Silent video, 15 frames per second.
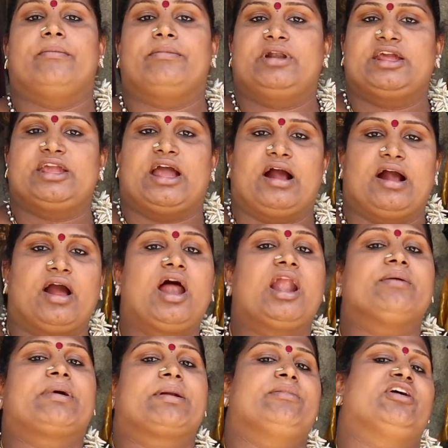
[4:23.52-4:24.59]
அன்னை
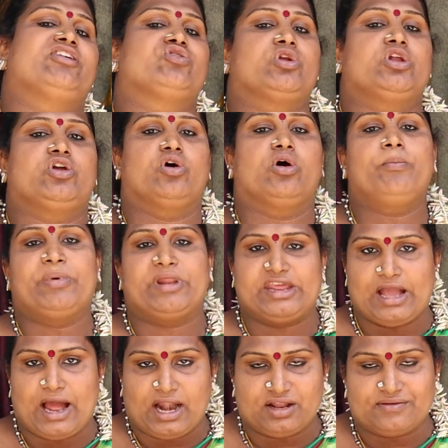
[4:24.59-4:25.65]
அங்காள பரமேஸ்வரியும்
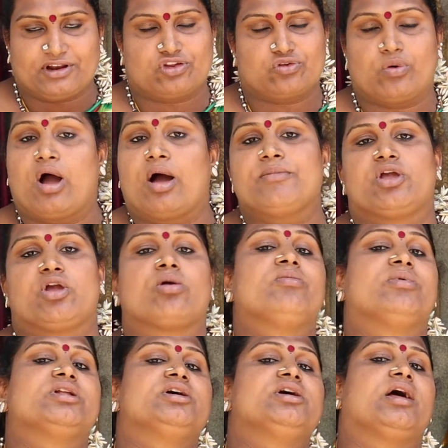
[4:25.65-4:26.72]
பெரியாண்டவர்
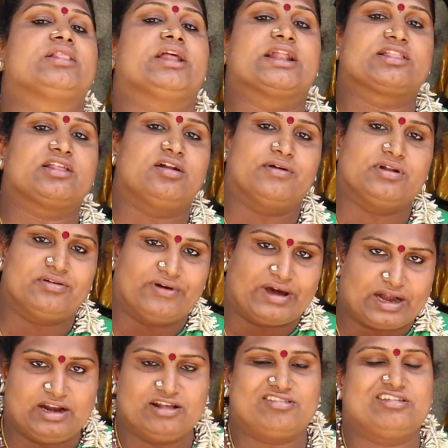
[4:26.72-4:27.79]
சுவாமியும் வந்து அந்த இடத்துல வந்து
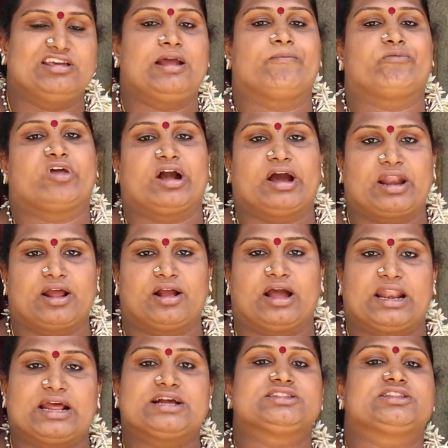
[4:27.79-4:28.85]
வர்ணித்து அந்த கர
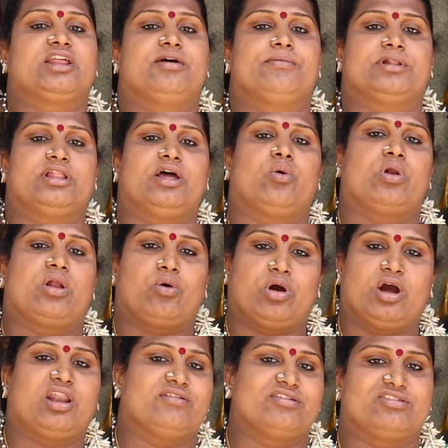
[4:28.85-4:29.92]
கரகத்தில் வந்து அவங்கள
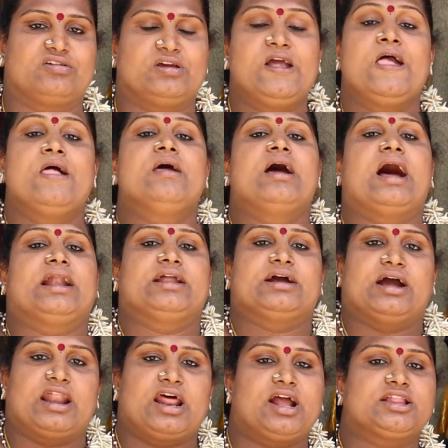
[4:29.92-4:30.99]
உட்கார வச்சு அந்த
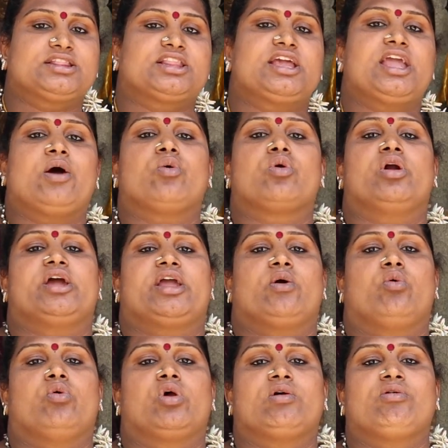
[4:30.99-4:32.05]
கரகத்தை அவங்களுடைய
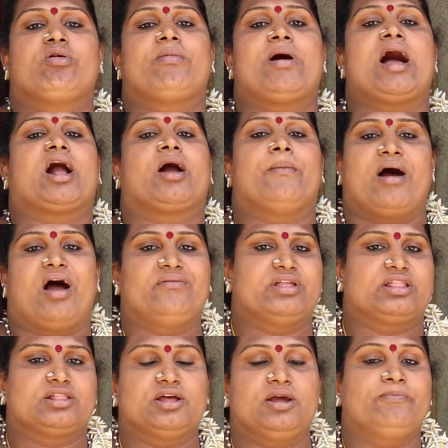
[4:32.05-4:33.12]
உருவமாக
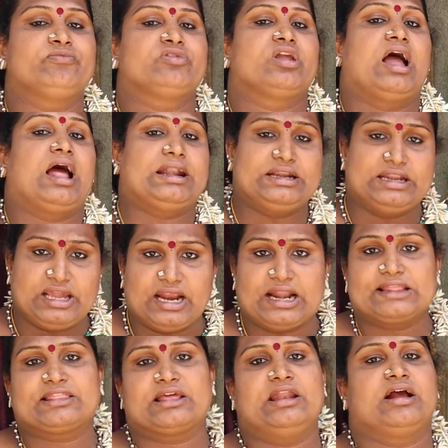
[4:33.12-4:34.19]
பாவித்து அந்த
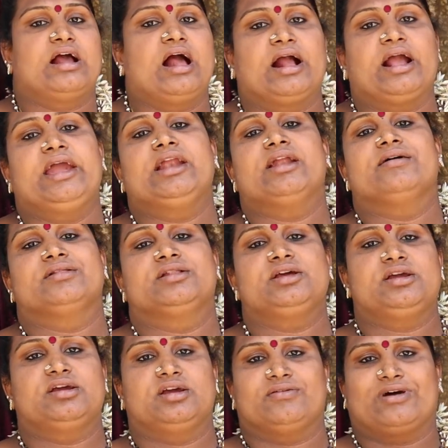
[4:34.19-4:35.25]
இடத்துல கங்கையில்
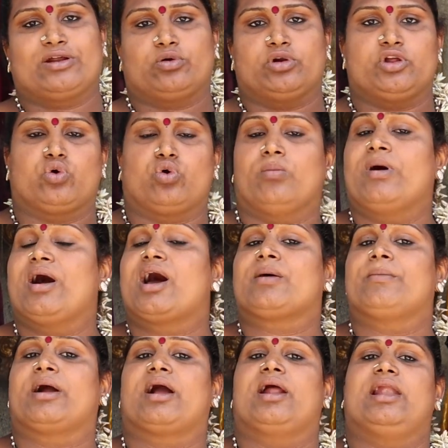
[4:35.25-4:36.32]
வந்து வரக்கூடிய குமார
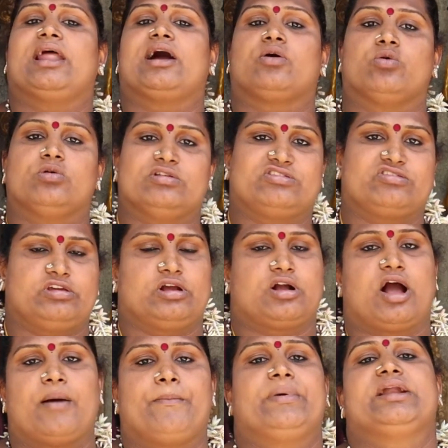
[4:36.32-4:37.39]
மக்கள்லாம் குளித்து
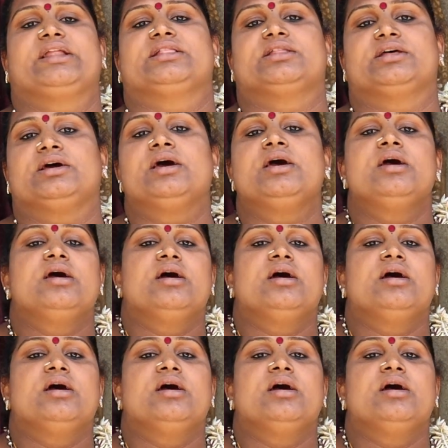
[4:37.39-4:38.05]
காப்பணிந்து